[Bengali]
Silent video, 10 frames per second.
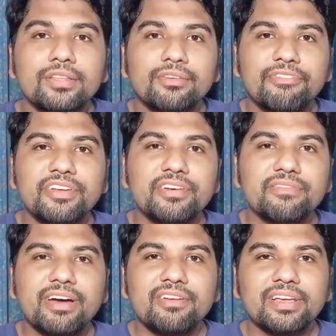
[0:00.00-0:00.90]
তো ভিডিওটি
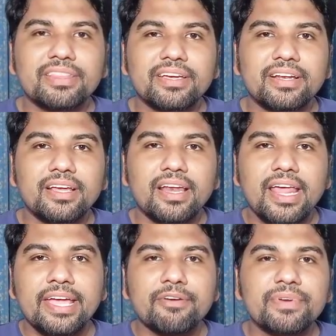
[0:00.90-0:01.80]
ভালো লেগে থাকলে
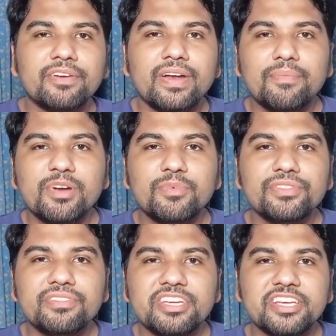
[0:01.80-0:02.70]
লাইক কমেন্ট করে আপনার
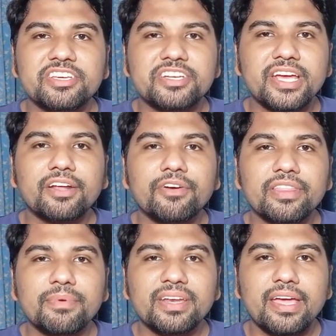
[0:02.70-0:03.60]
বন্ধুদের সাথে শেয়ার করে
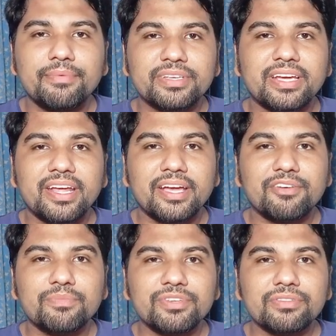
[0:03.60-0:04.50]
দিবেন এবং যারা
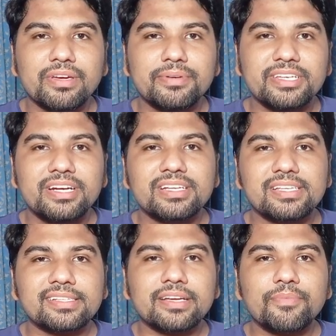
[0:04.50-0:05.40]
এখন পর্যন্ত আমার চ্যানেলটি
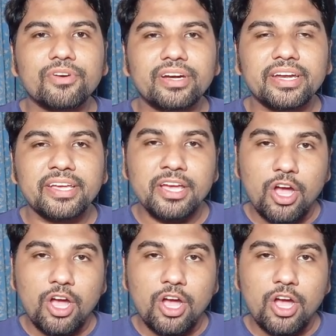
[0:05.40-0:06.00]
সাবস্ক্রাইব করেননি